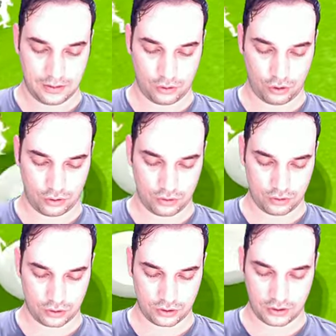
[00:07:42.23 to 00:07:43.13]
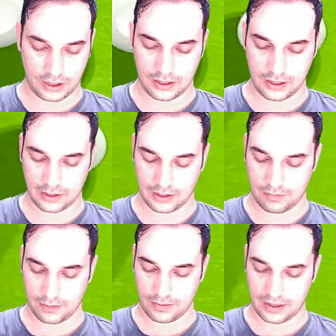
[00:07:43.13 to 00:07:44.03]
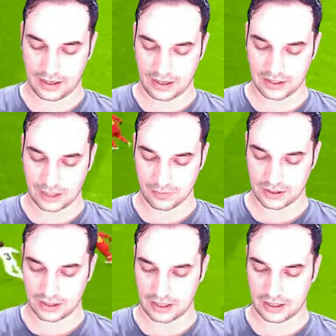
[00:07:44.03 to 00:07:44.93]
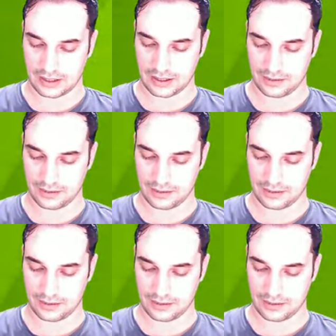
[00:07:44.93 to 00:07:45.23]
Dokunur musun? Lan lan lan birbirlerine çarpıştılar ya.